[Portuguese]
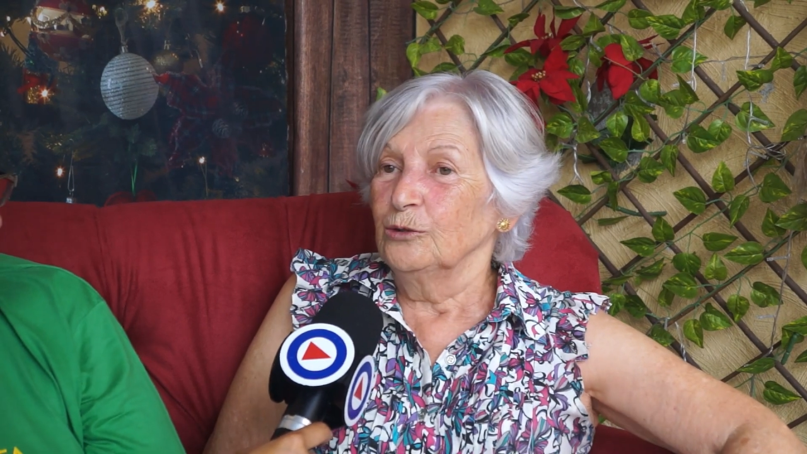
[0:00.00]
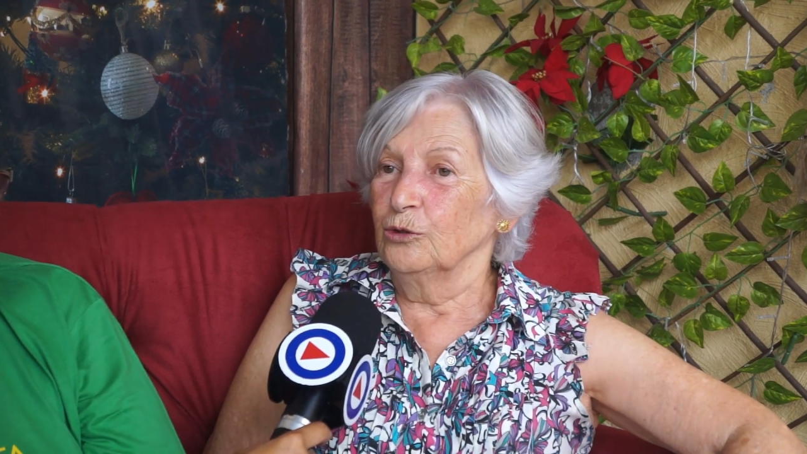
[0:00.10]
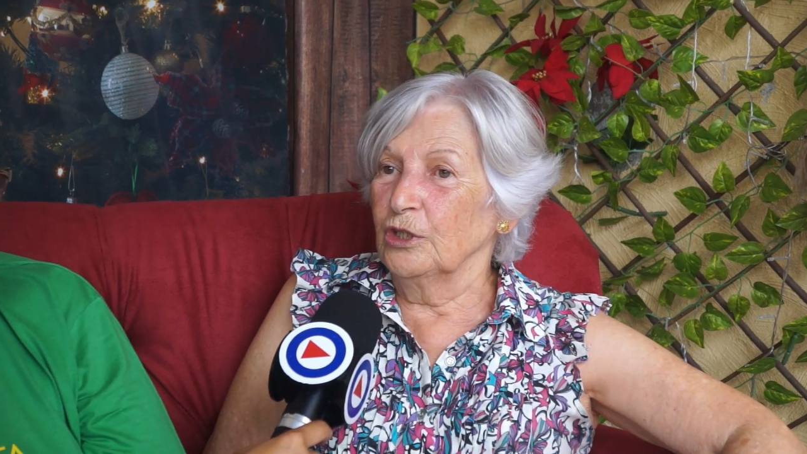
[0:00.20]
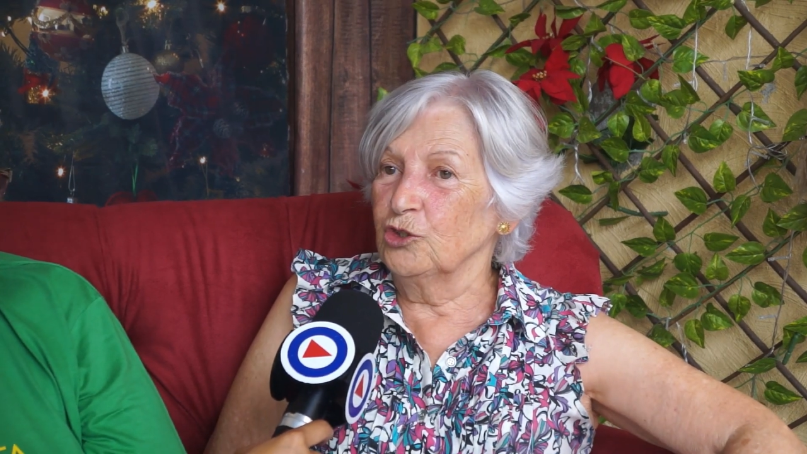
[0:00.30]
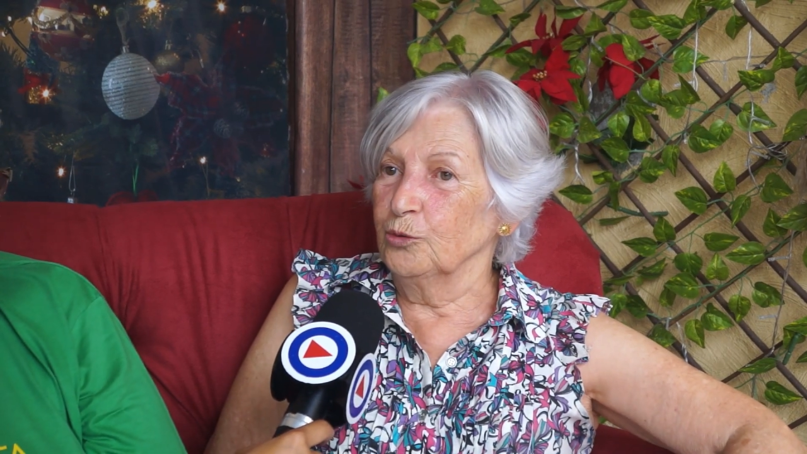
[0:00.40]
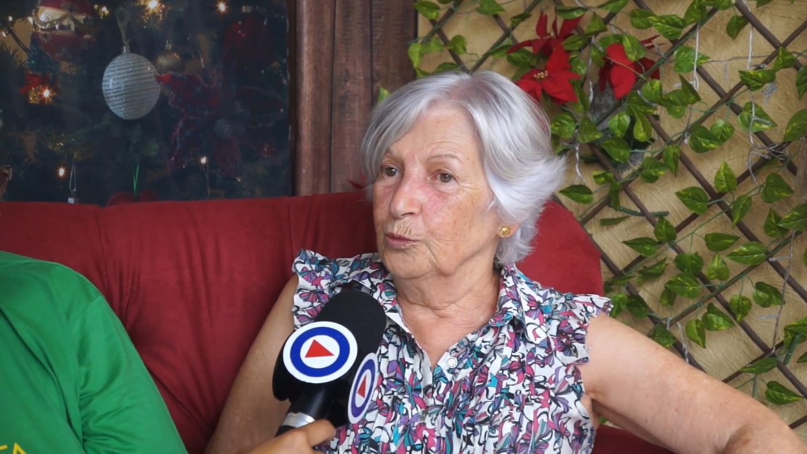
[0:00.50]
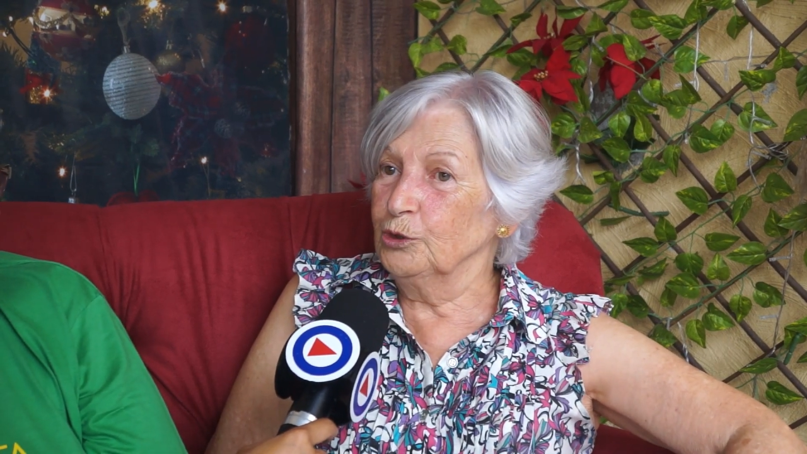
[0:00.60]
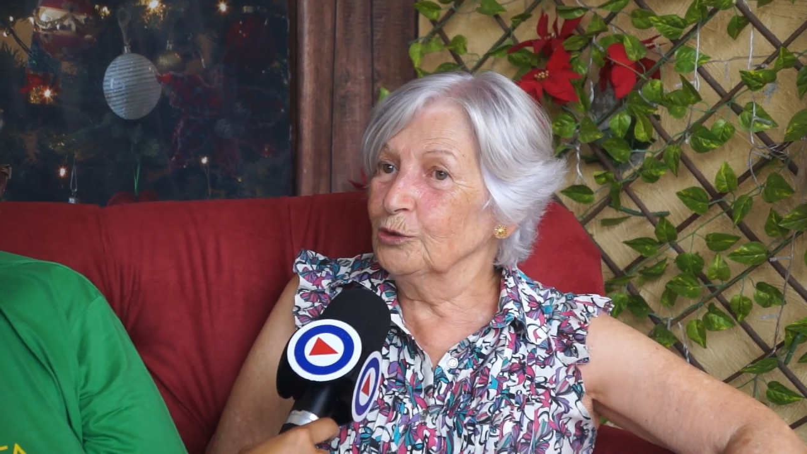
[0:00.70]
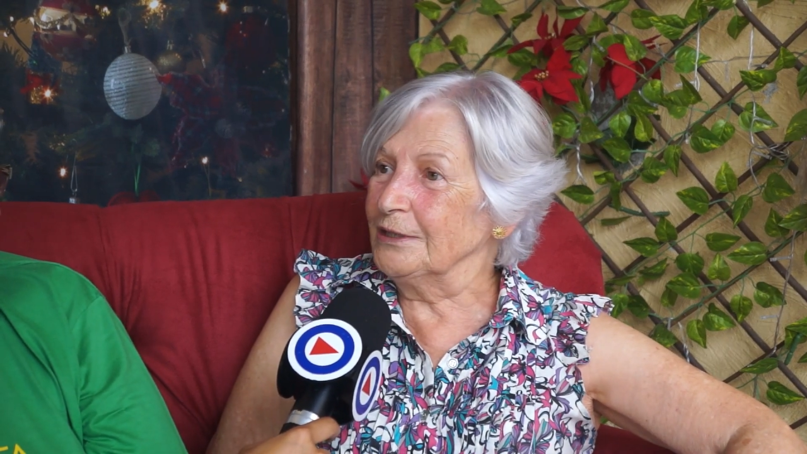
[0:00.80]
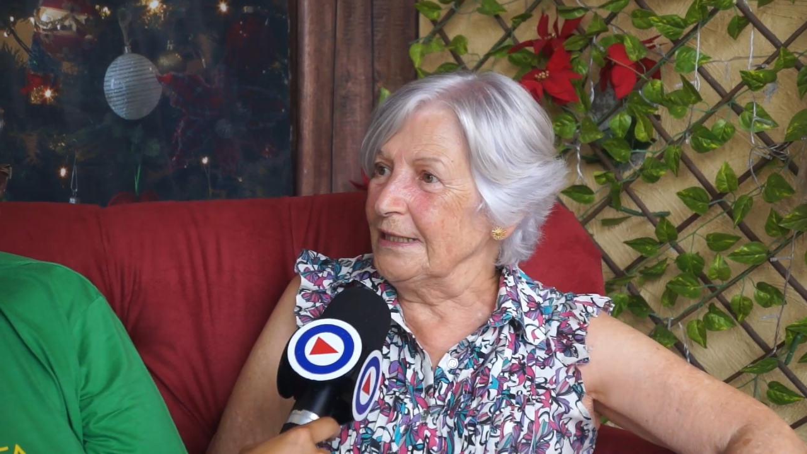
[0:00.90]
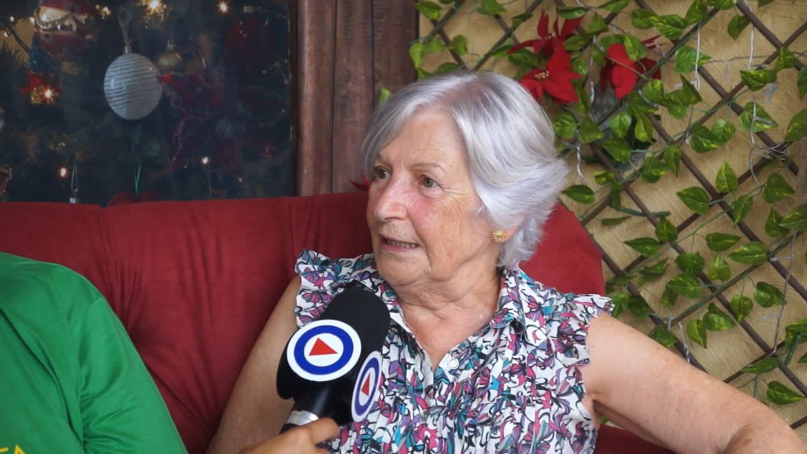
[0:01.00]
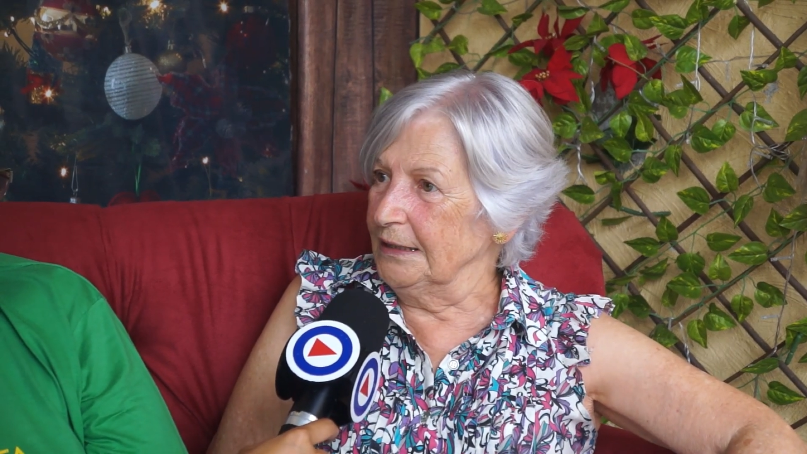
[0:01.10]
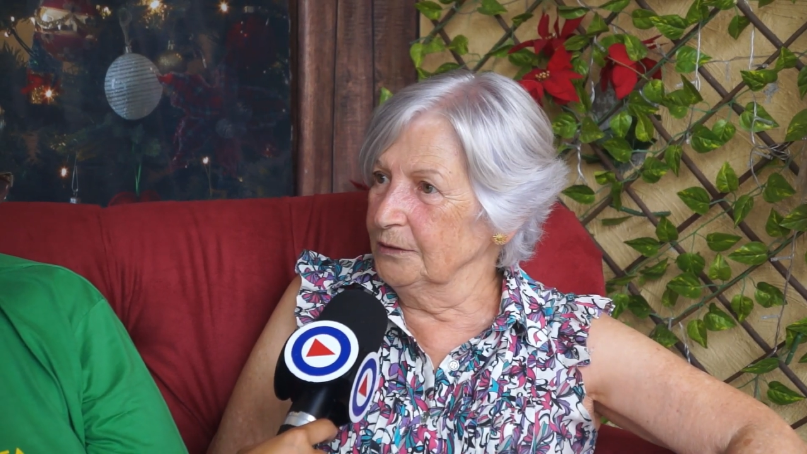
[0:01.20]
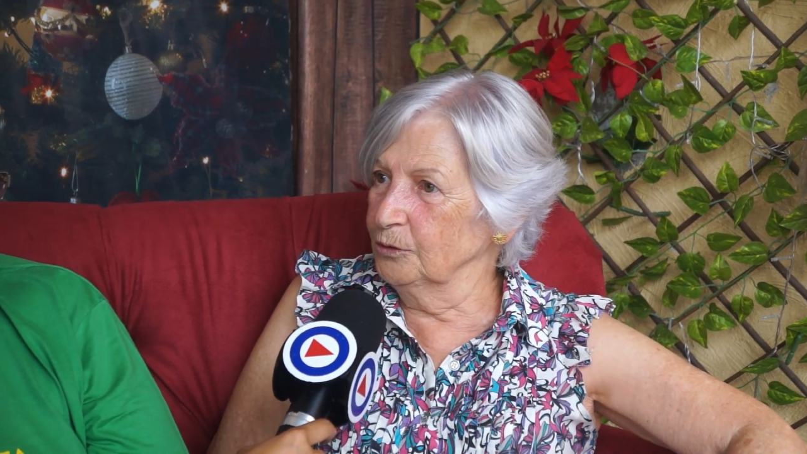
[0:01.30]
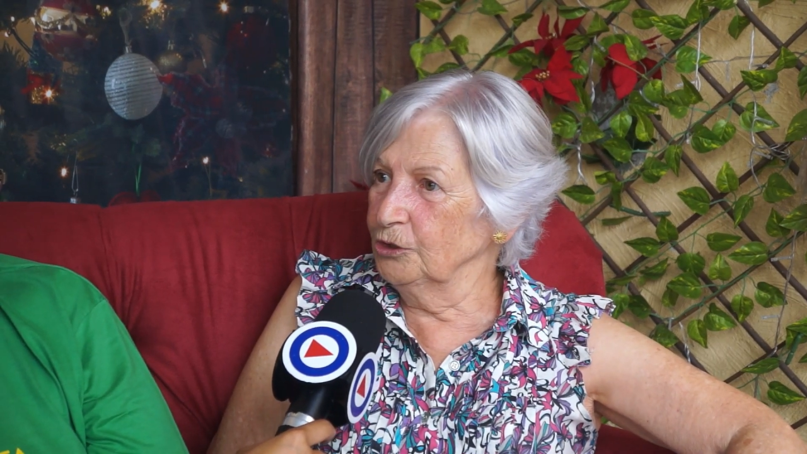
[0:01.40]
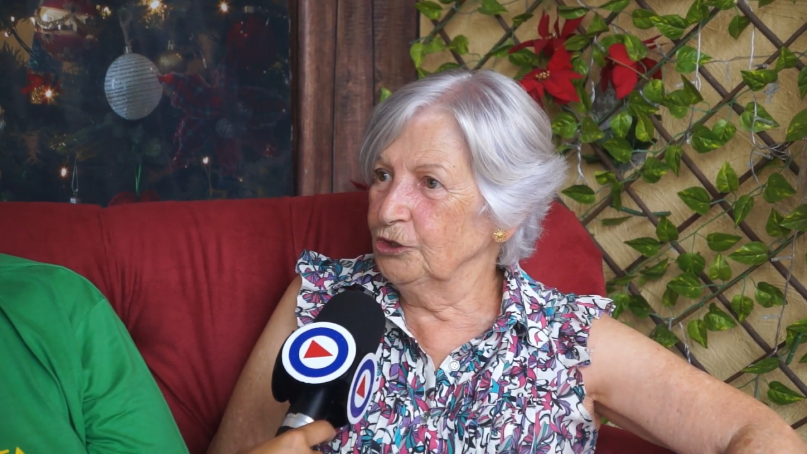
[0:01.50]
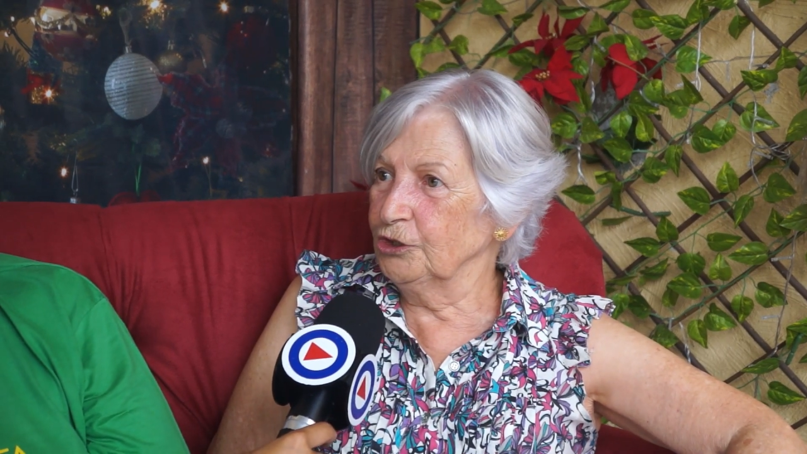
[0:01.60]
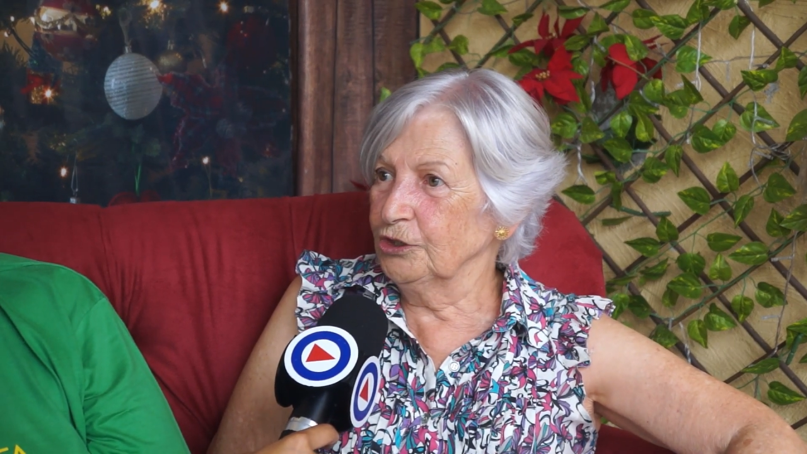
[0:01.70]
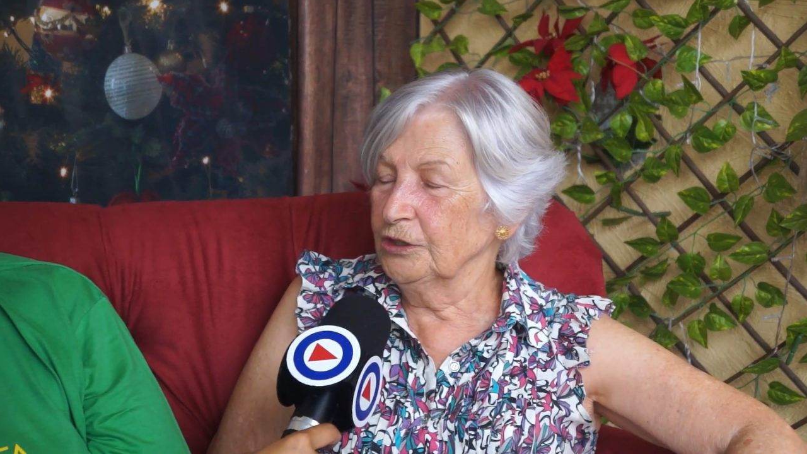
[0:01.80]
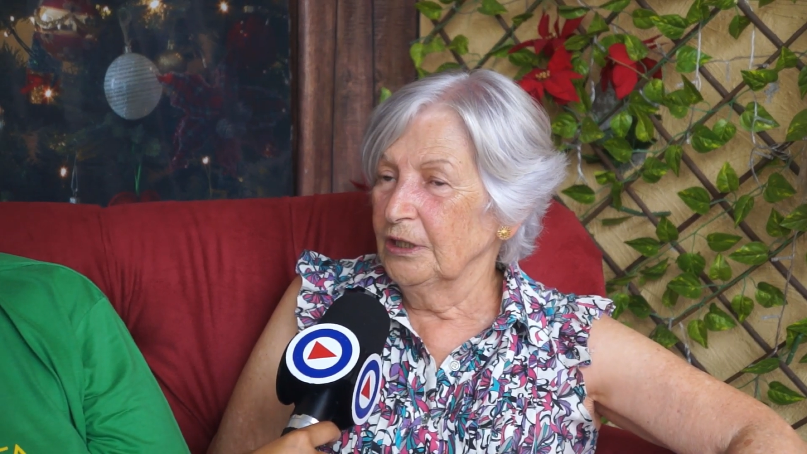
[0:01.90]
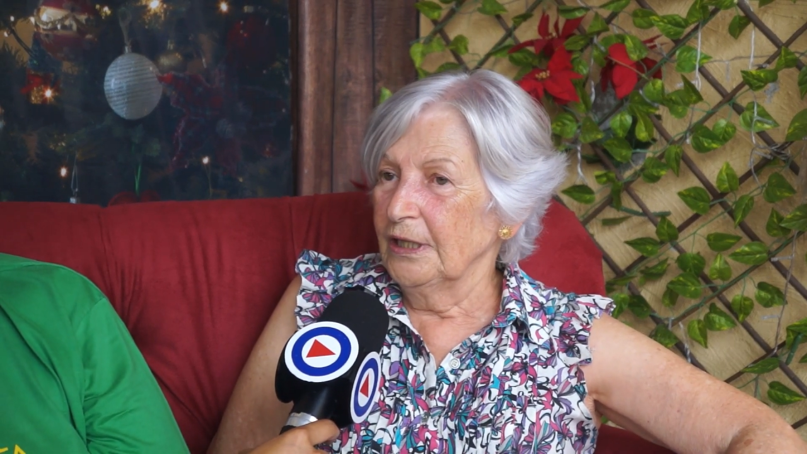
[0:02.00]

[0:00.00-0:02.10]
Durante muitos anos,